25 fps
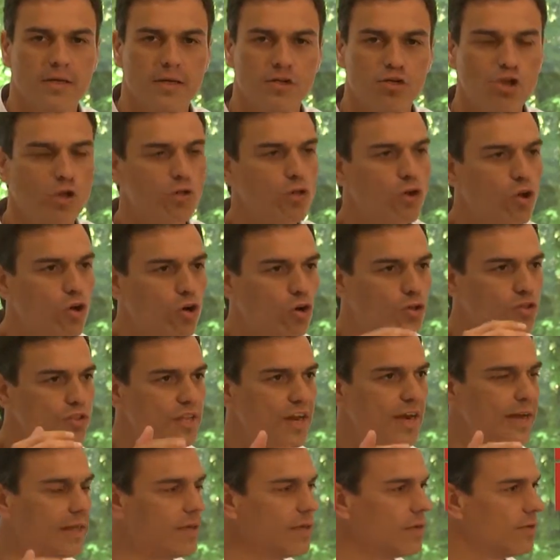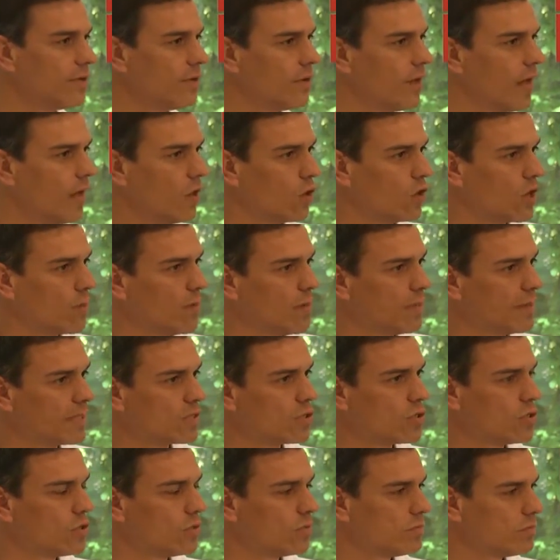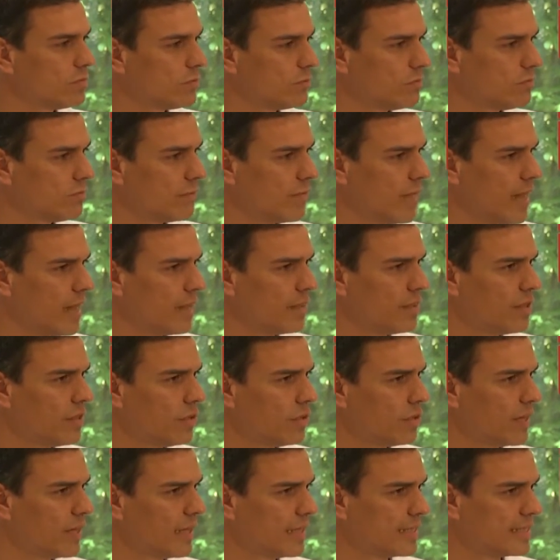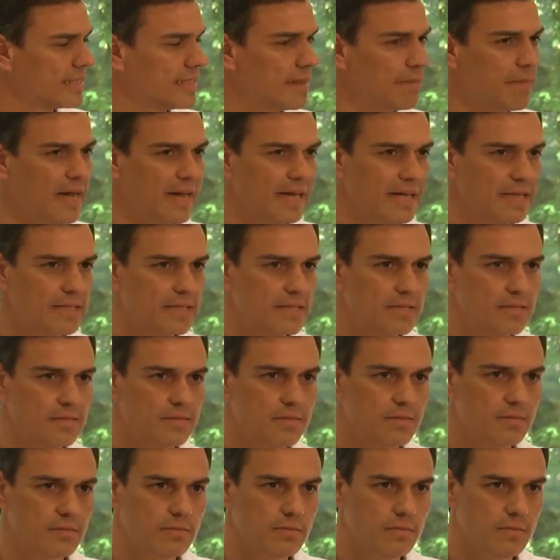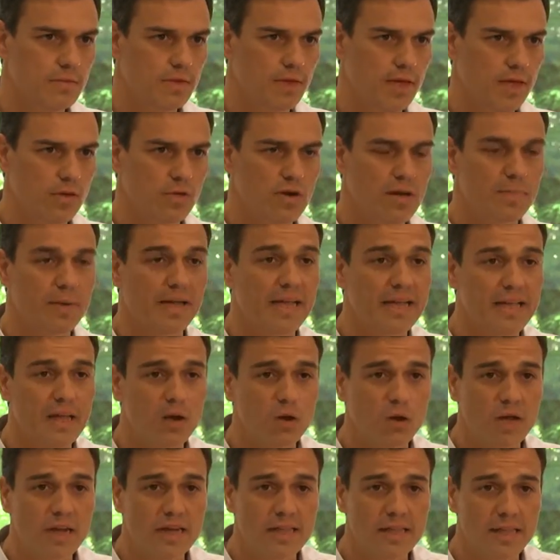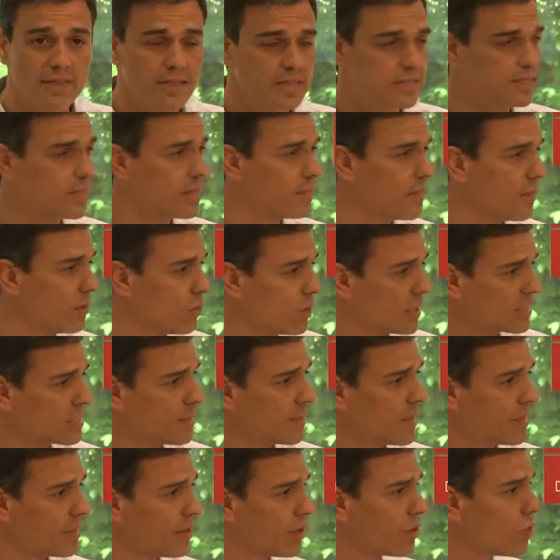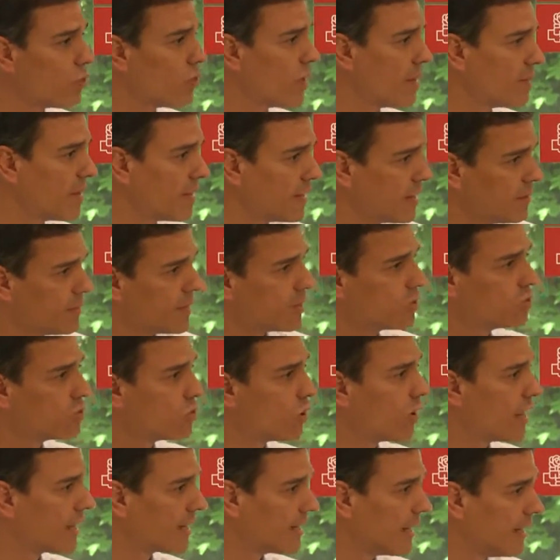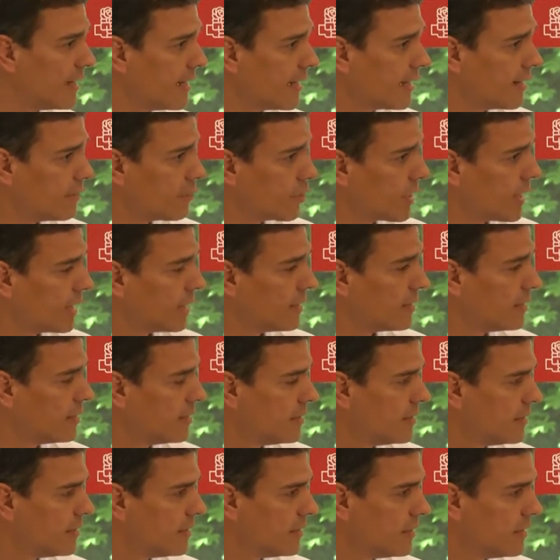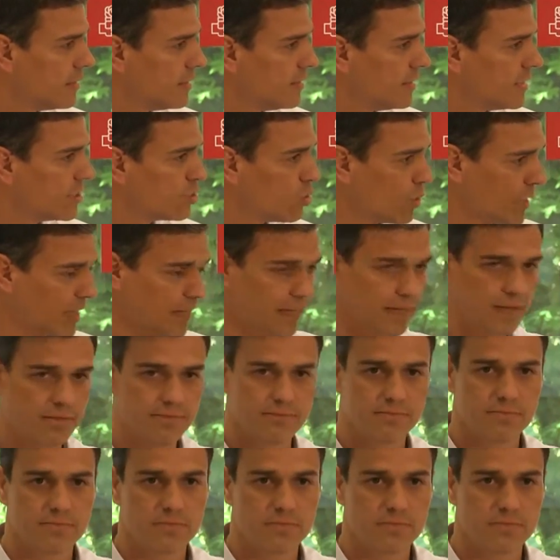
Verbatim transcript: todo lo contrario a lo que me pasó hace unas semanas en una pequeña localidad de Extremadura. Se me acercó una madre y me contó la realidad laboral de su hija.